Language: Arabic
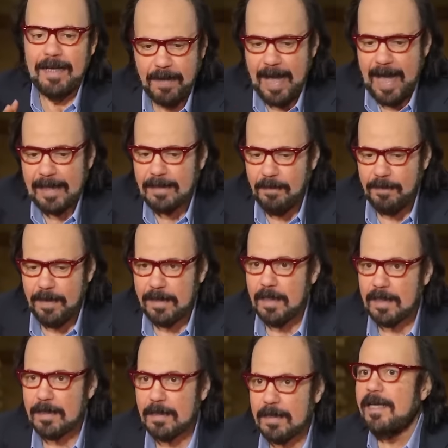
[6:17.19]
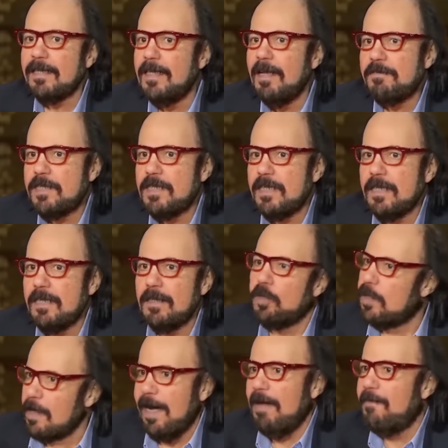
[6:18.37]
فقعدت افكر لقيت نفسي
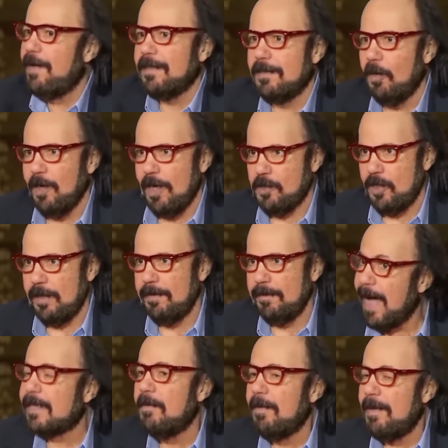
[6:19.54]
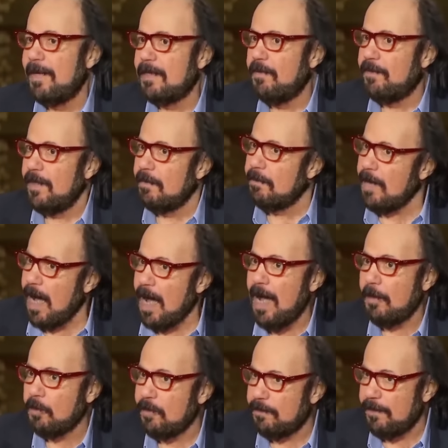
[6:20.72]
كنت رايح في حته وحشه بعد ما عملت فيلم
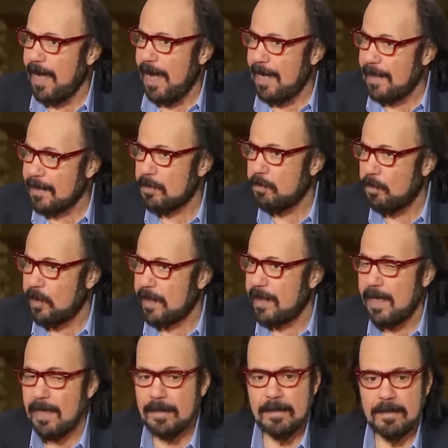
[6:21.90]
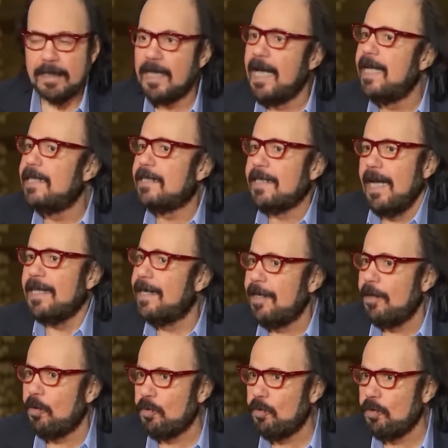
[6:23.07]
حاحه وتفاحه اسمه كده انهالت
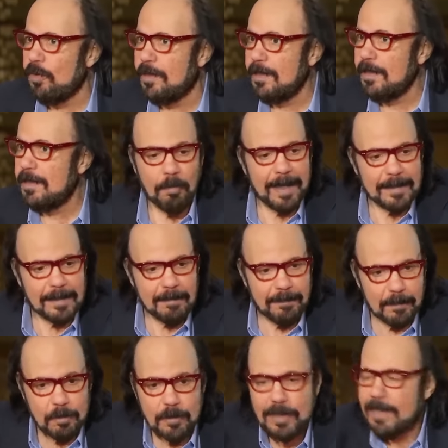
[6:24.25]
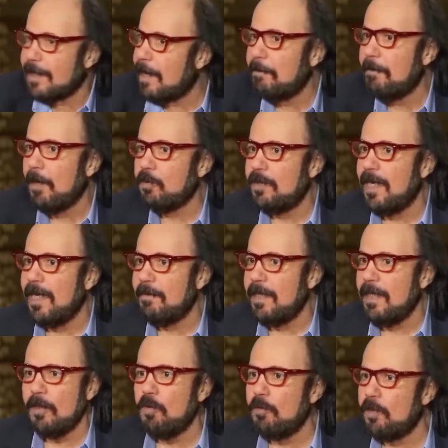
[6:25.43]
عليا العروض وبقت الفلوس تترمى
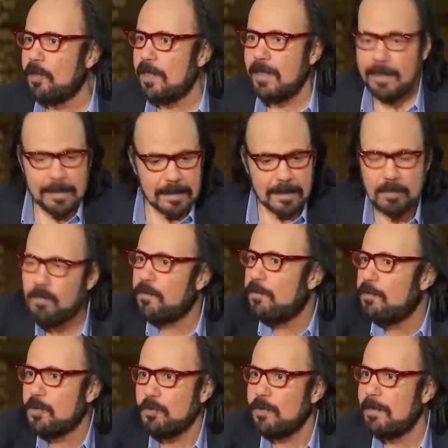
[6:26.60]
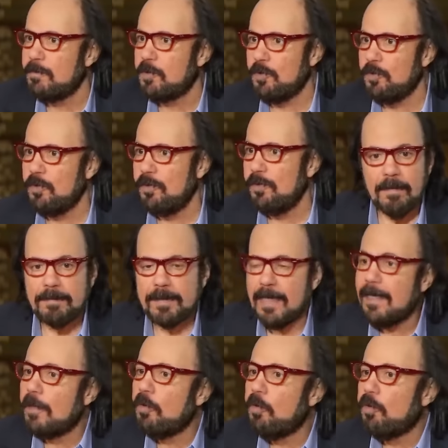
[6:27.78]
قدامي يجوا منتجين يسيبوا فلوس ويمشوا
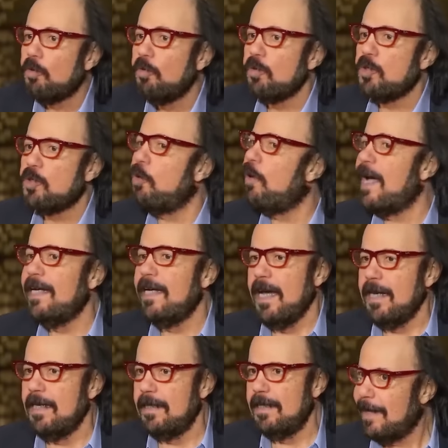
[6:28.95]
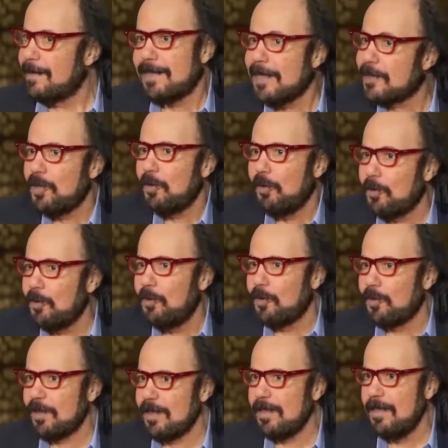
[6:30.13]
فابتدى الغرور شويه احساس
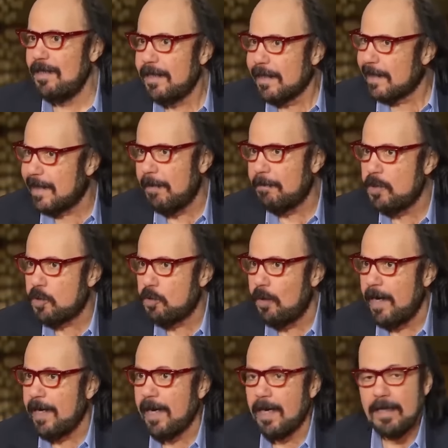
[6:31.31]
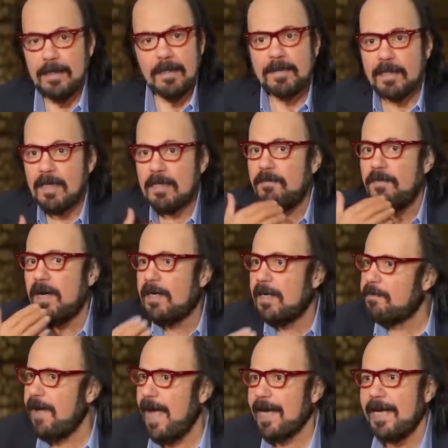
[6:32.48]
الغرور يركبني شويه ابتديت
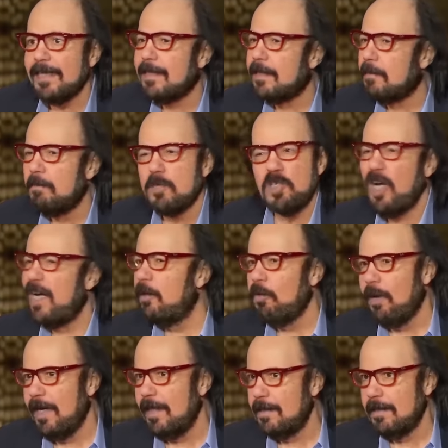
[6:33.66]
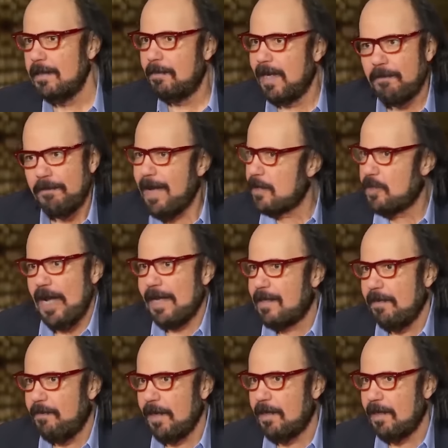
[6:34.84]
افكر في حاجات مش حلوه ما ينفعش
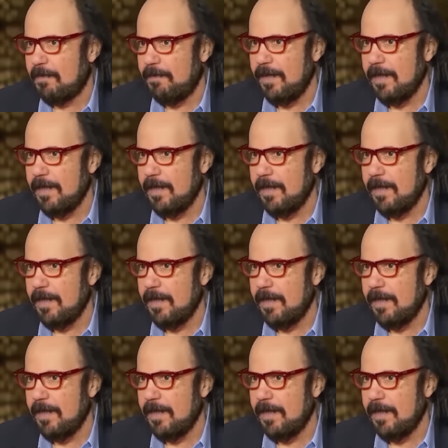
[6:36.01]
حد يفكر